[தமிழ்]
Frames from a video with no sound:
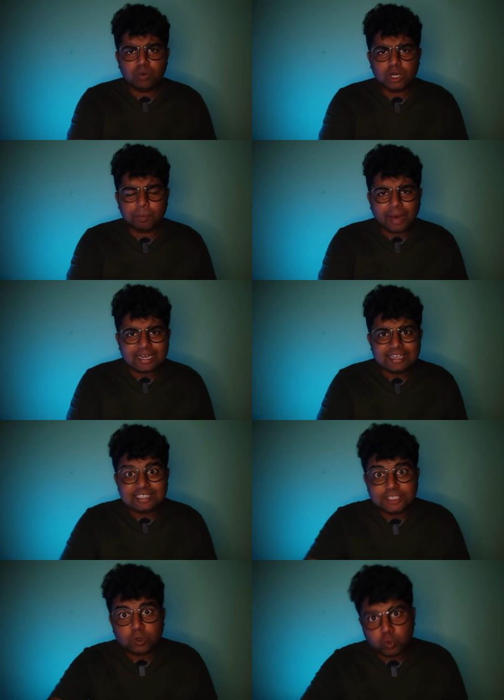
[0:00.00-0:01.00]
ஏதோ ஒரு
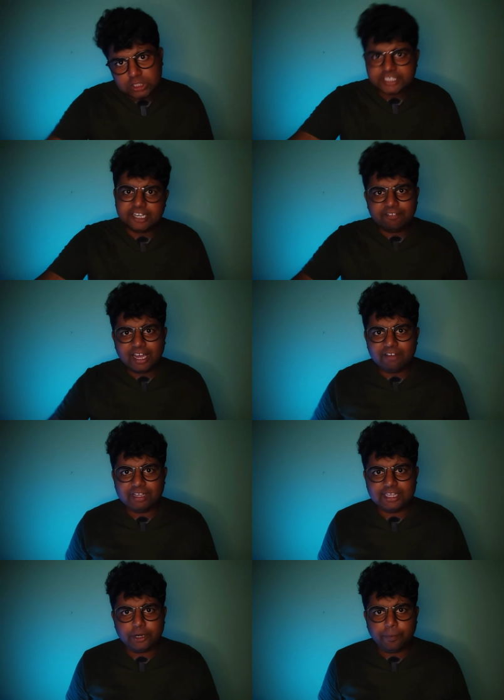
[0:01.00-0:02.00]
பரதேசி குடிச்சிட்டு வேற
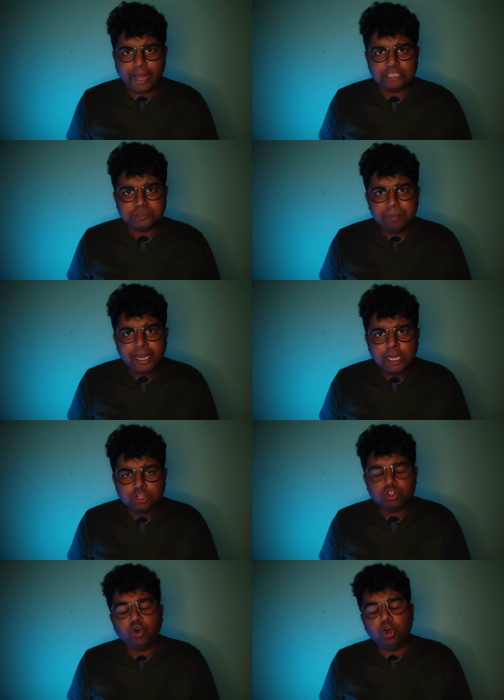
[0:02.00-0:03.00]
வந்திருப்பான்
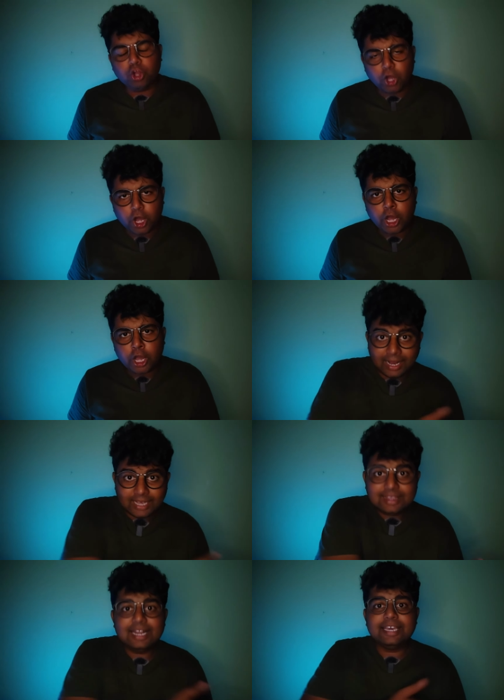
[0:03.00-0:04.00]
ஸ்மெல்லு தூக்கம்
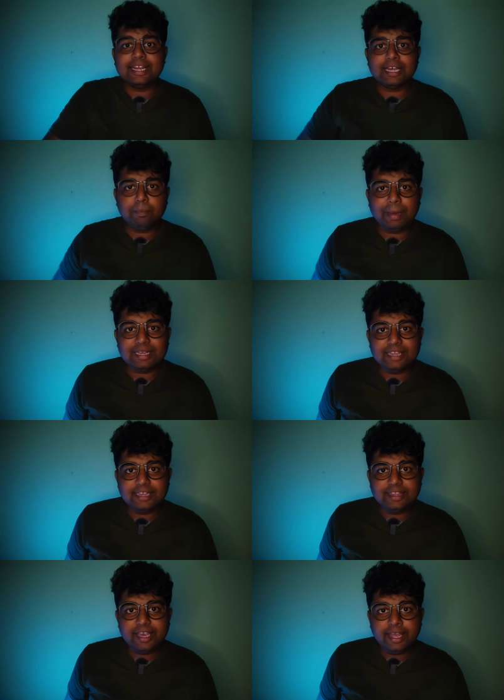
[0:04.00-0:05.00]
பக்கத்துல இருக்கிற
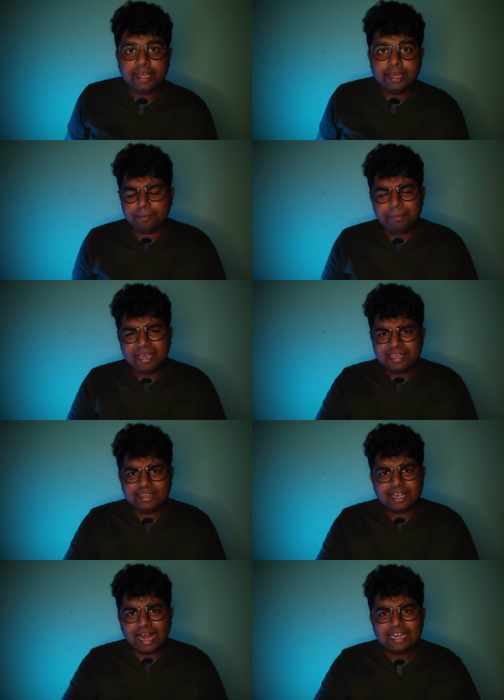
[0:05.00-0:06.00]
பரதேத்தி தம்பி
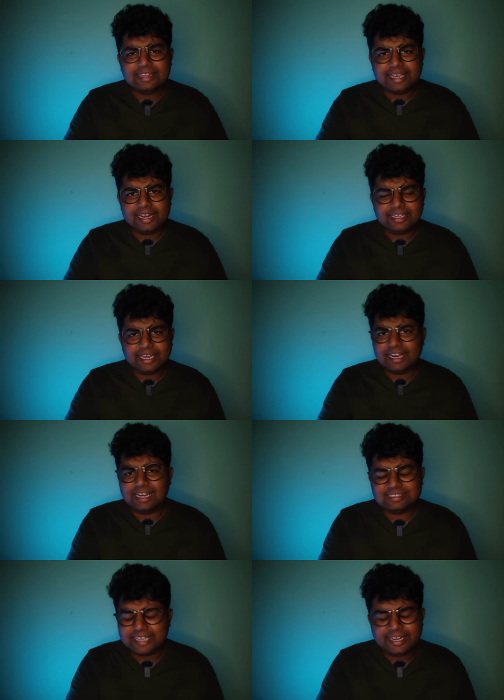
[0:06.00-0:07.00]
இந்த காலத்து
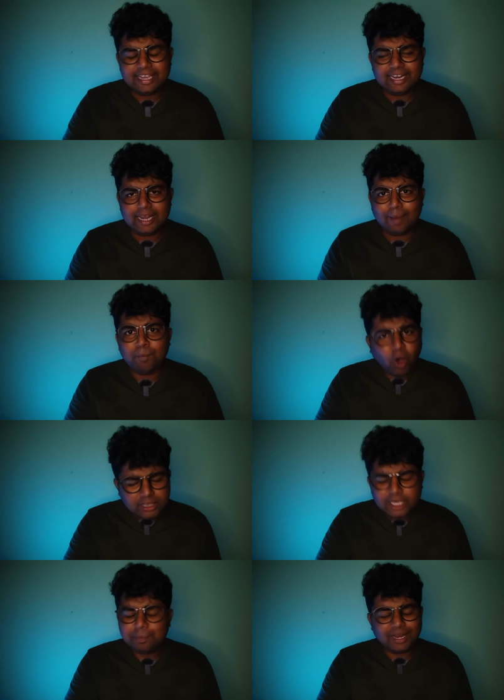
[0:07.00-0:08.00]
இளைஞர்கள் சரியில்லை
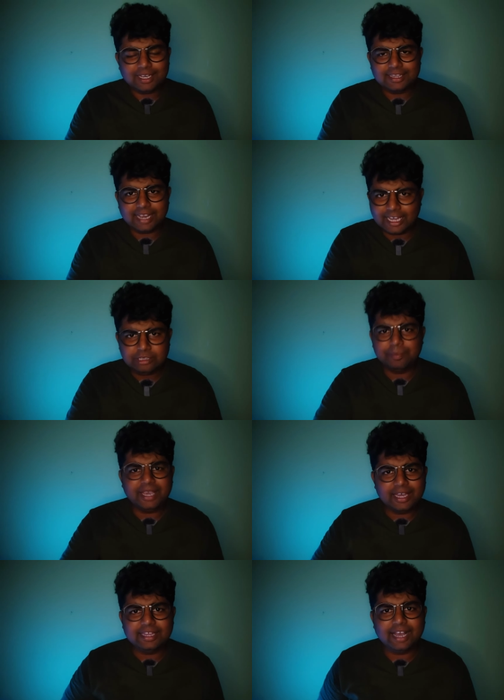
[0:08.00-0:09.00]
போதை பழக்கத்துக்கு
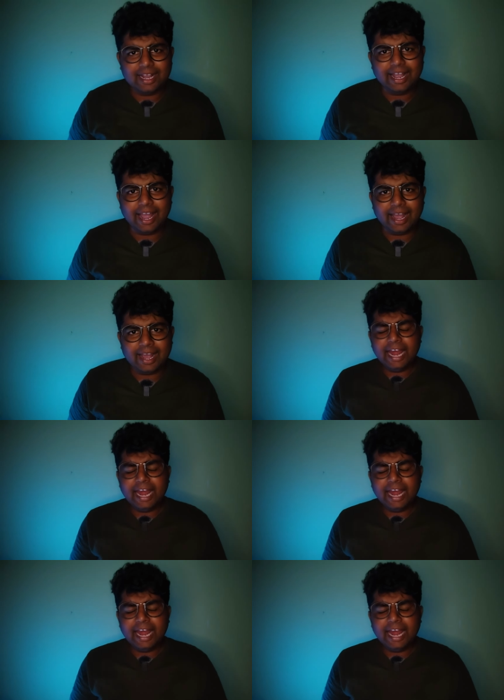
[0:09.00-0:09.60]
அதிகமையா இருக்காங்க